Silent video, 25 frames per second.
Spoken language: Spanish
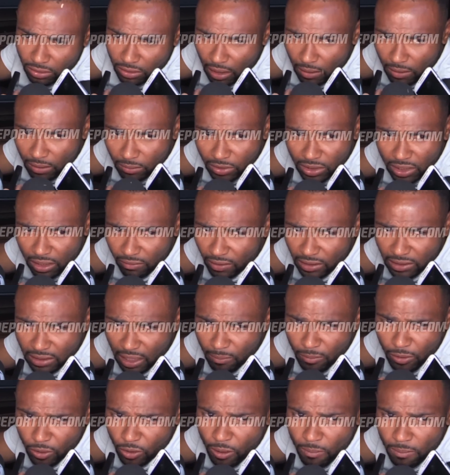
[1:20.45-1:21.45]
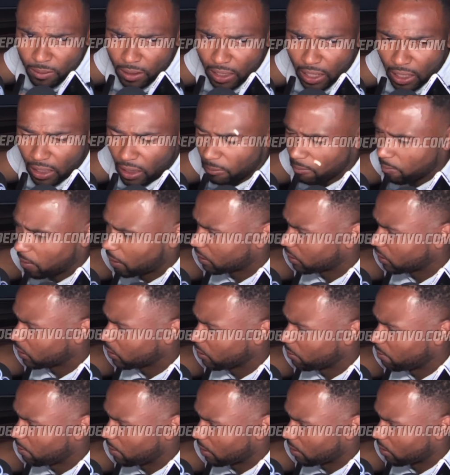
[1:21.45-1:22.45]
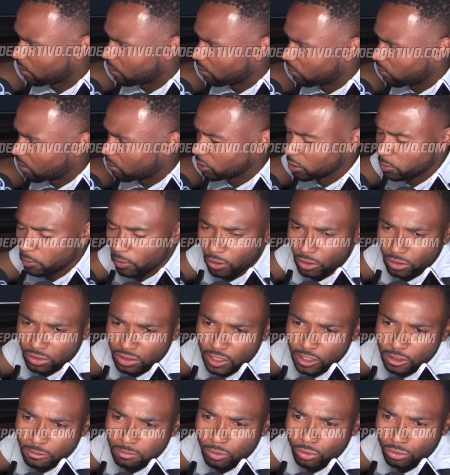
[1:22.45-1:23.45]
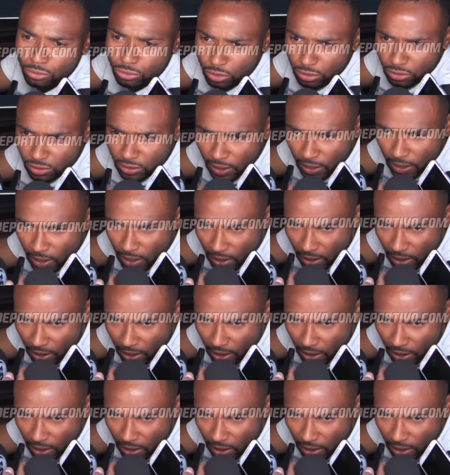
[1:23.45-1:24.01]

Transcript: Sabemos que va a estar muy complicado el partido, pero vamos por los tres puntos